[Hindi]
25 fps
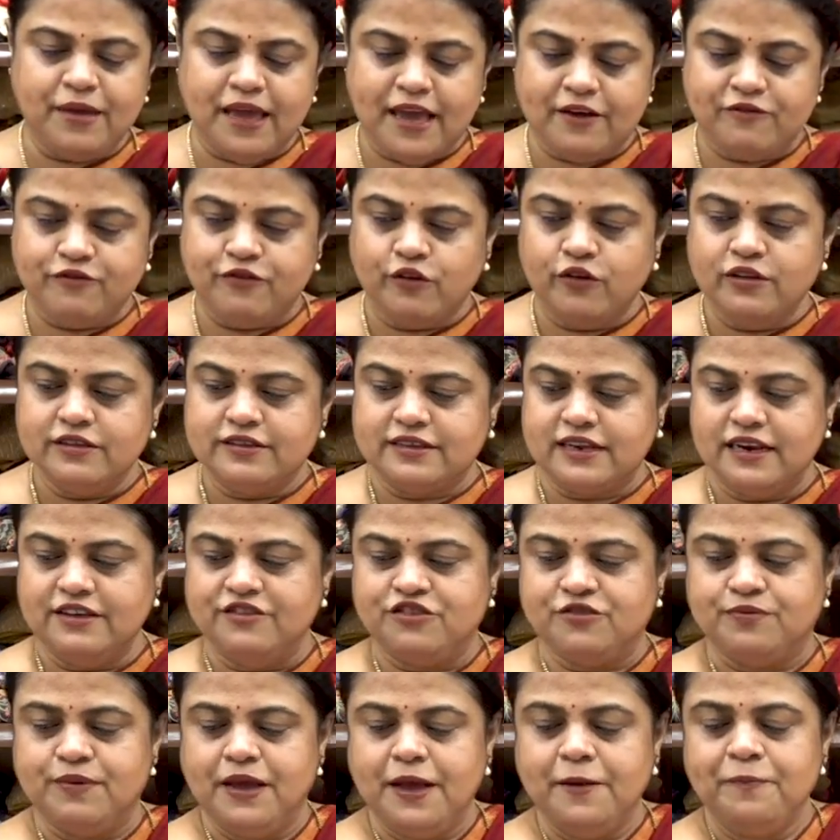मैं फुल
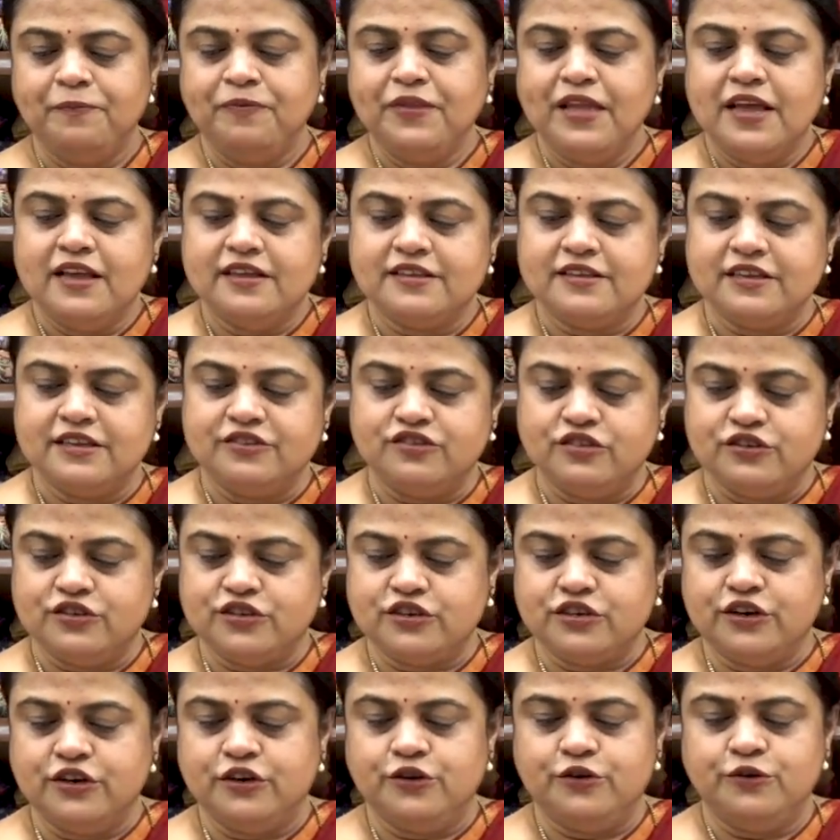स्लीव्स में
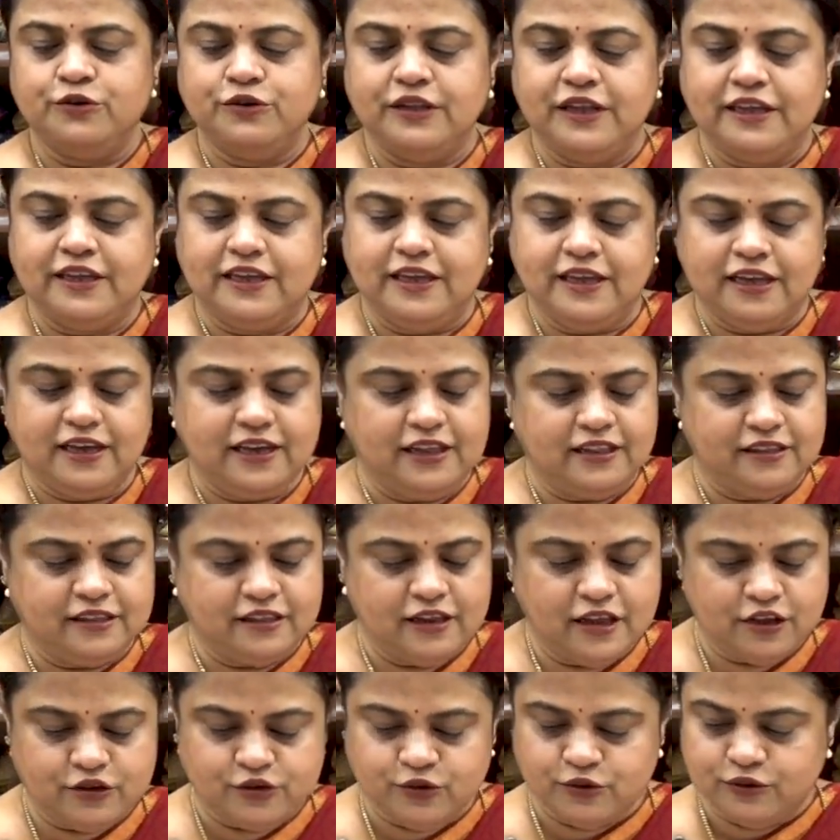सजेस्ट कर रही हूँ देखिए
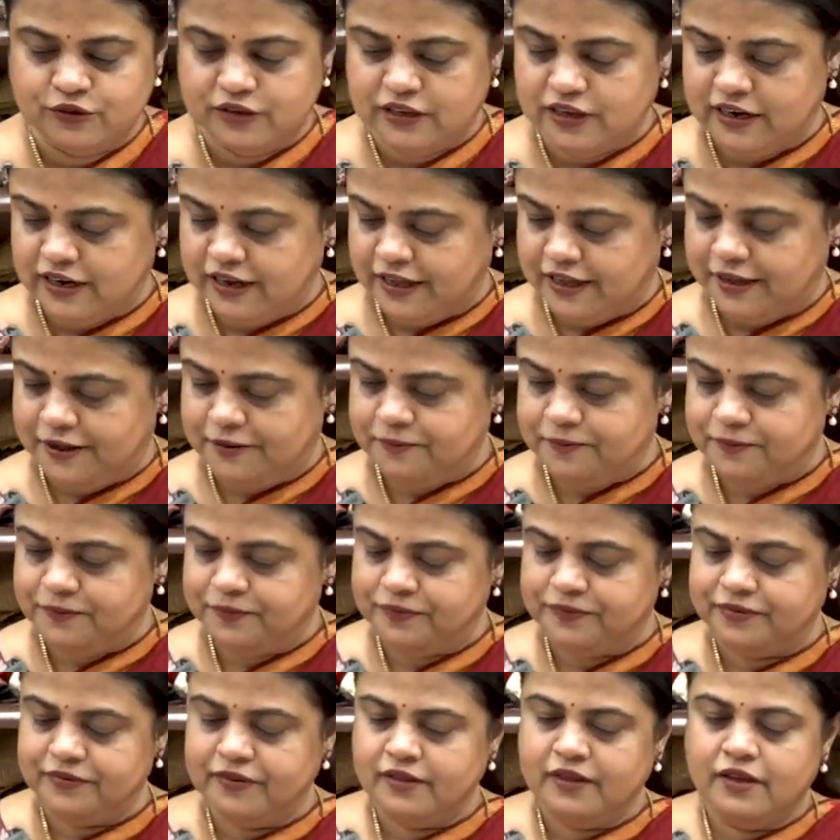कितना सुंदर है
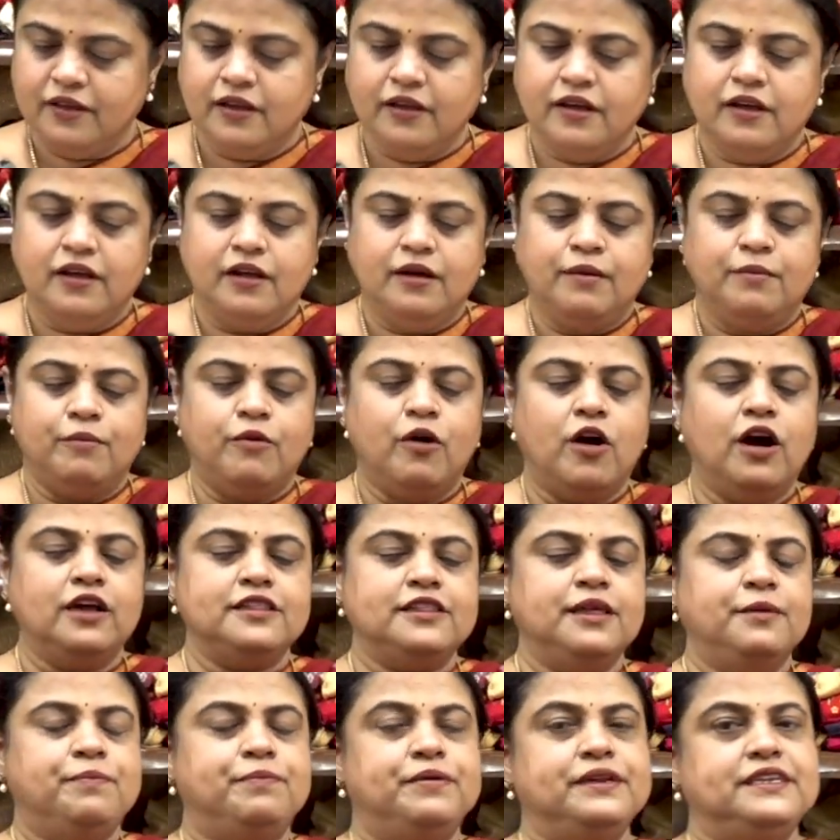
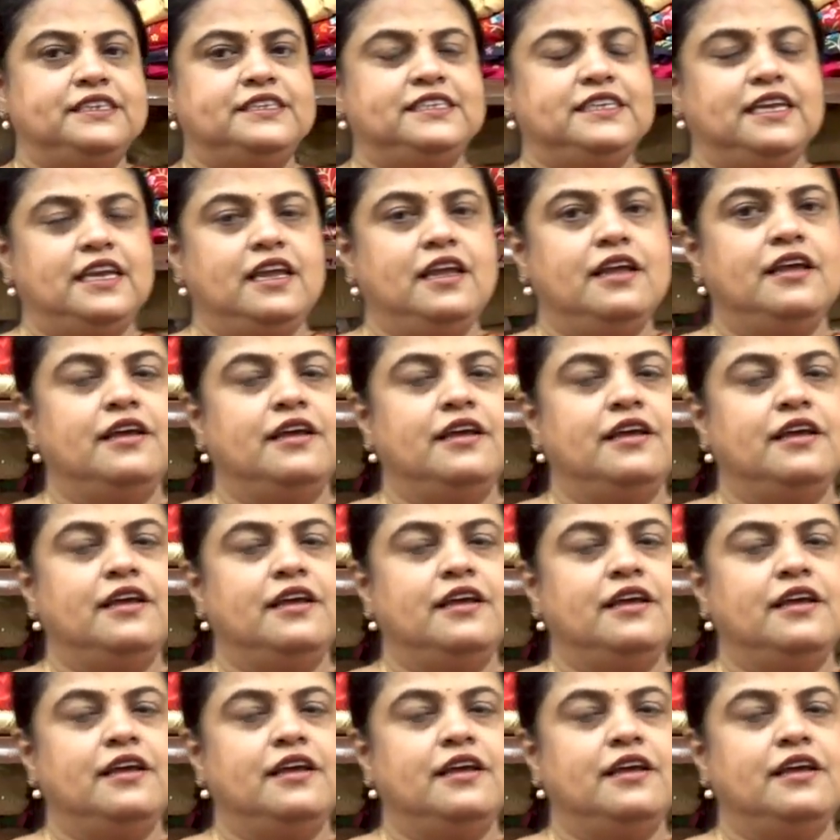बहुत ही प्रिटी